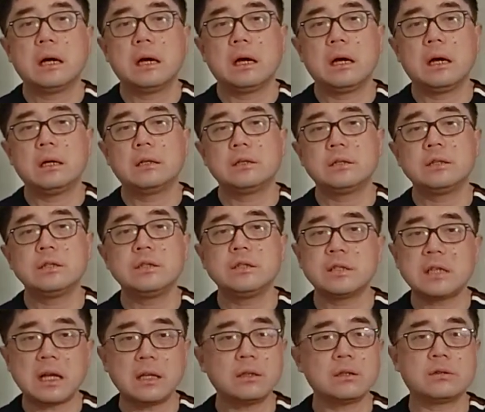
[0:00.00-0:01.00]
啊经
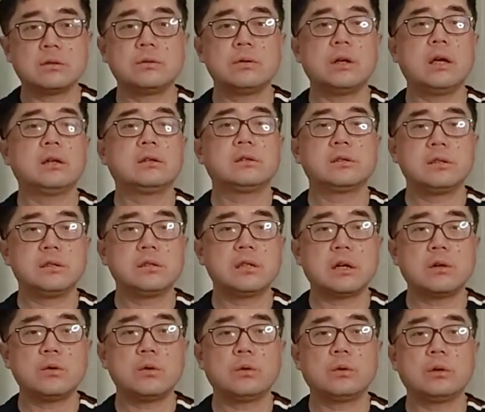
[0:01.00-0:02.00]
济战的时候也是经
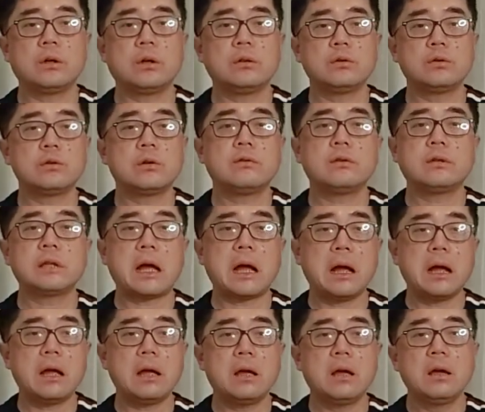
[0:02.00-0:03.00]
常用的，就双方
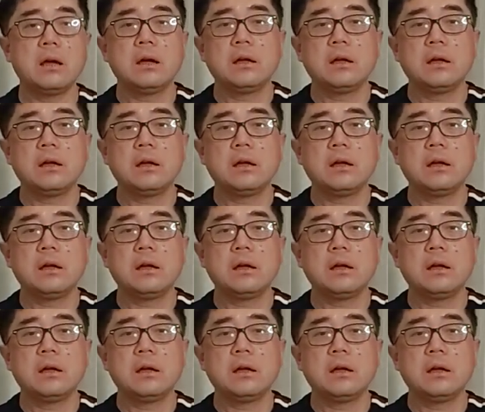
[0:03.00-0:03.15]
抬，